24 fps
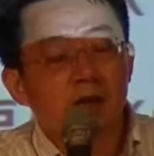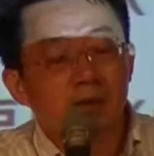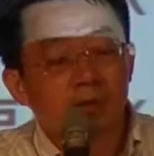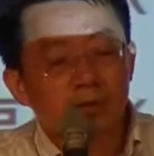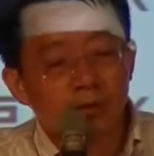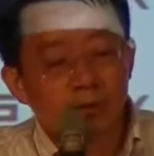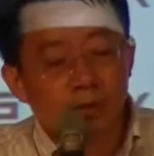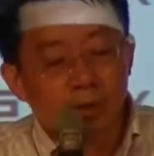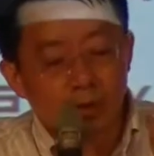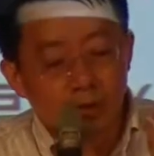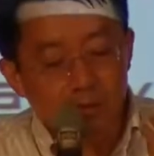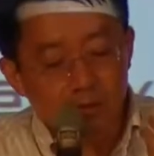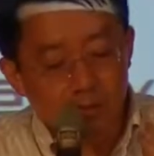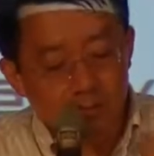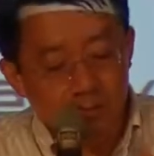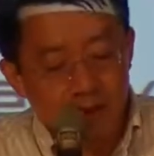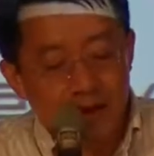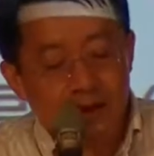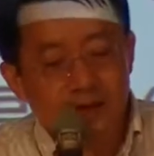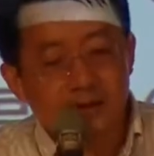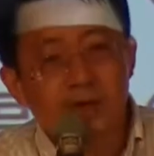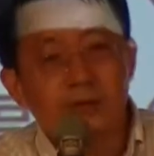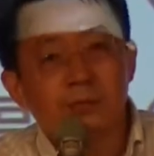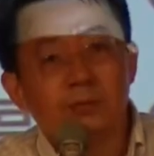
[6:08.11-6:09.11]
如果
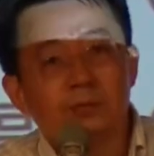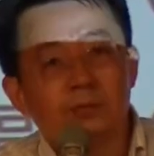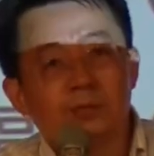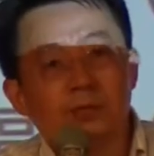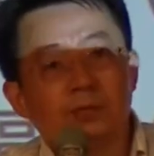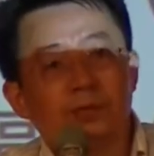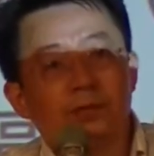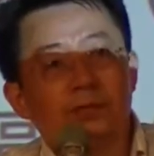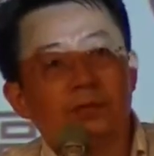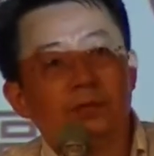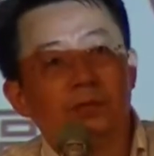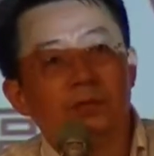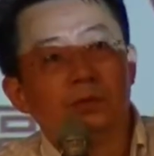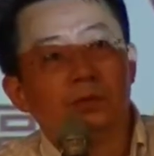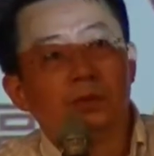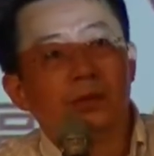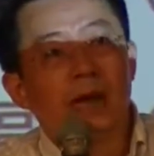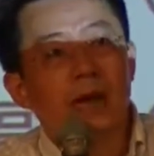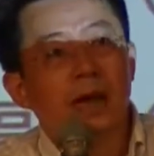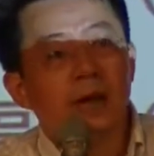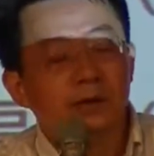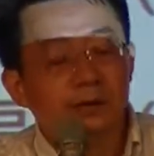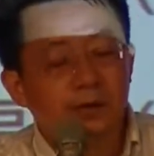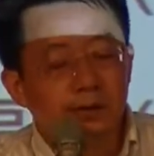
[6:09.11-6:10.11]
马政府
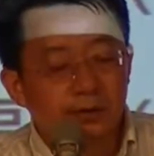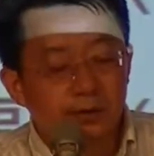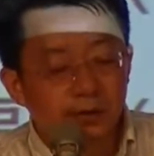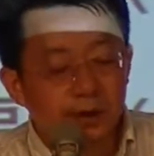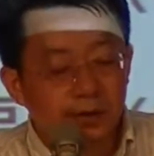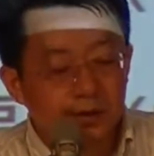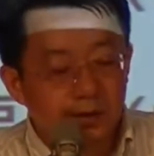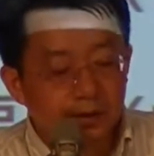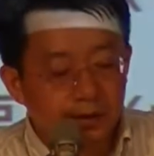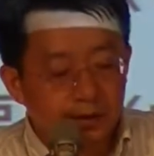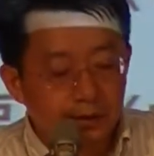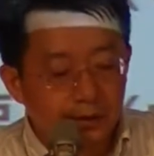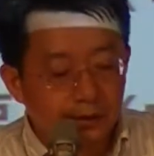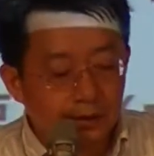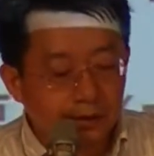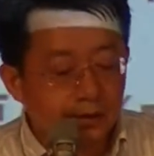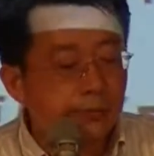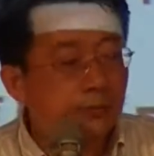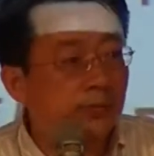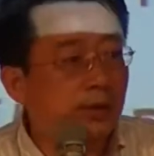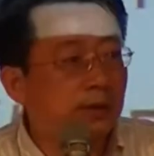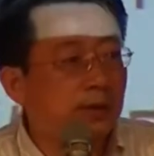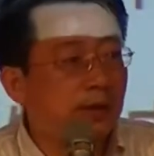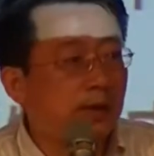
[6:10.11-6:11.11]
他有任何的
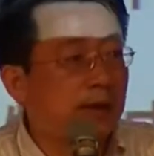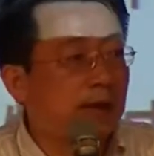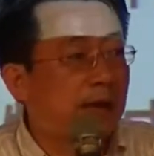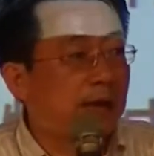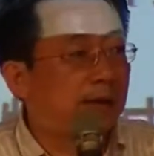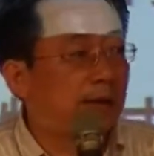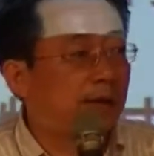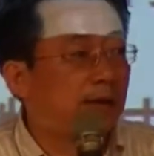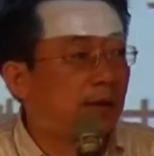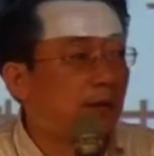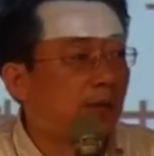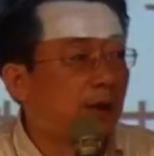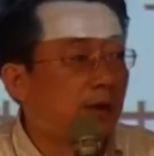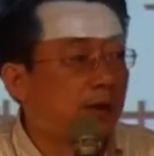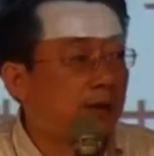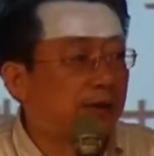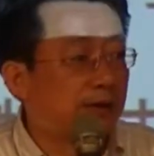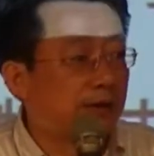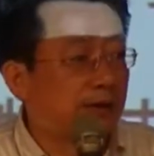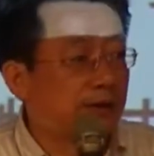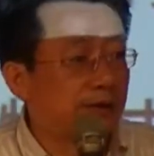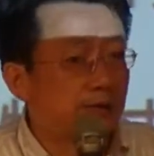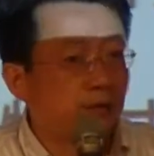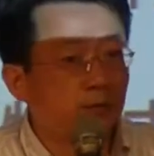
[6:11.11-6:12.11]
人权的概念的话，
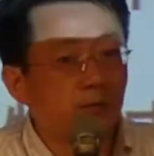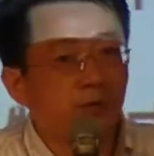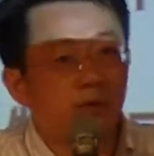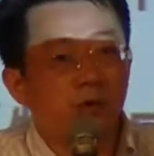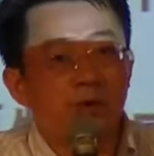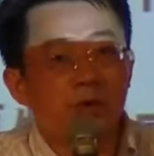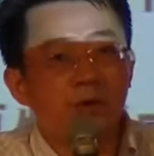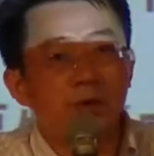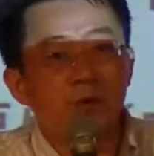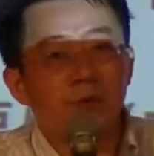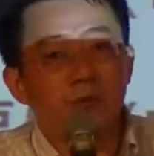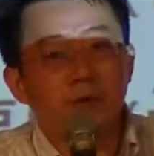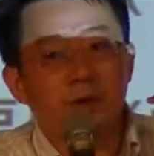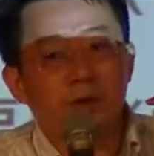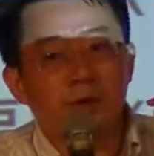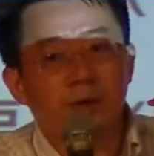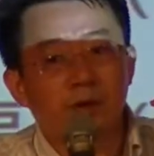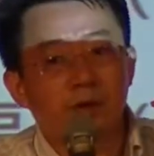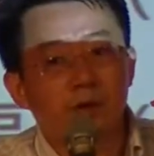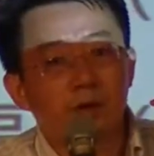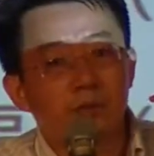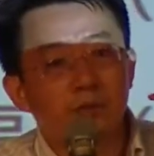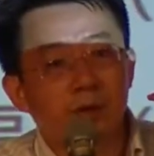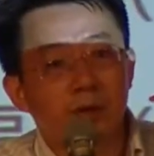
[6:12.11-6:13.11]
其实我认为
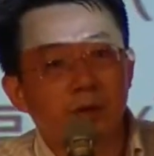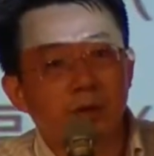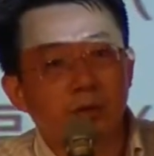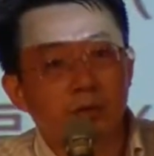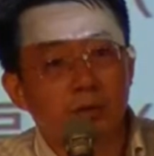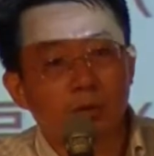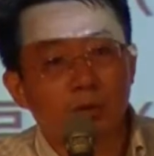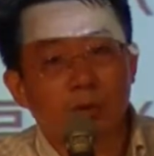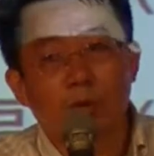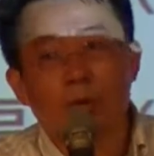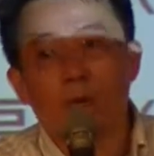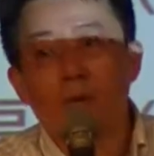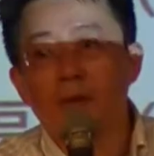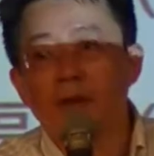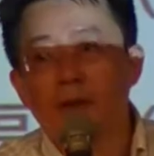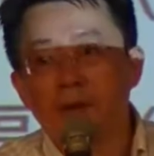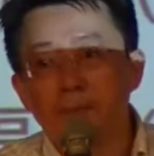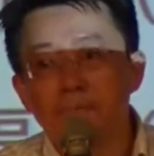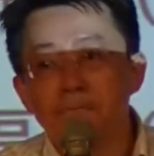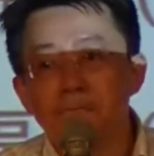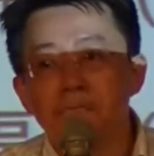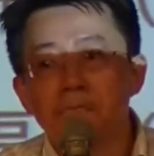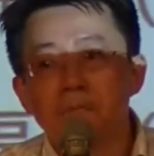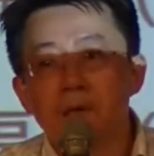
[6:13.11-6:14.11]
都没有脱
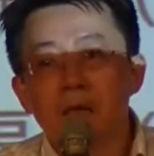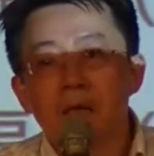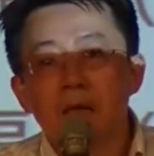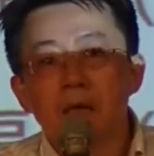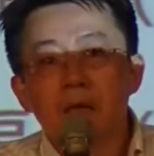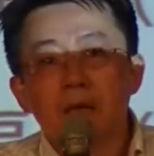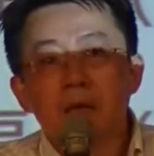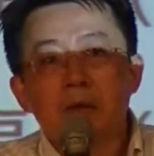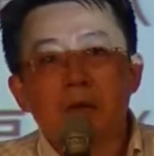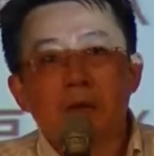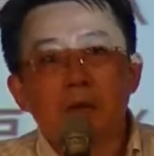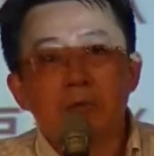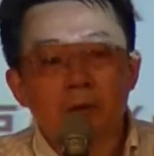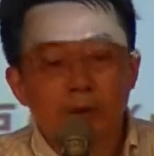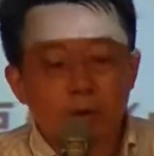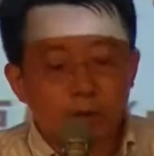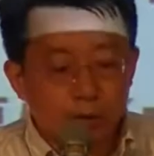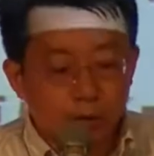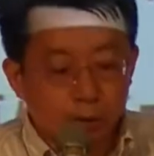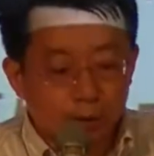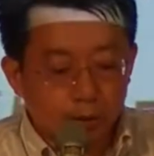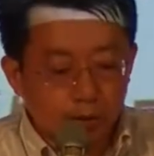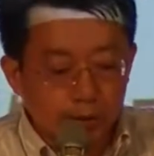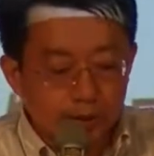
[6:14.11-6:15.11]
离，都没有
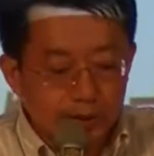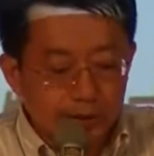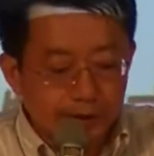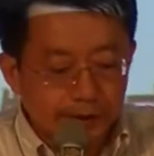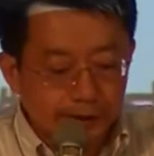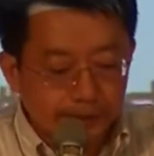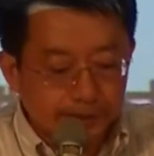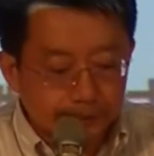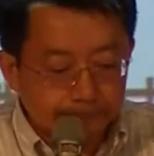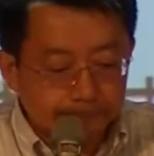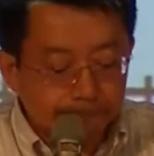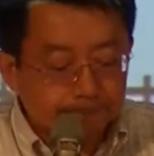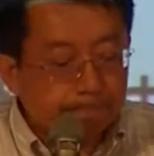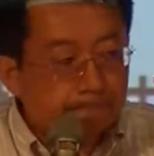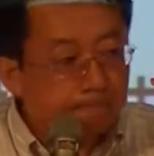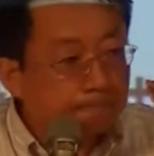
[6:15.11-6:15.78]
脱离这个。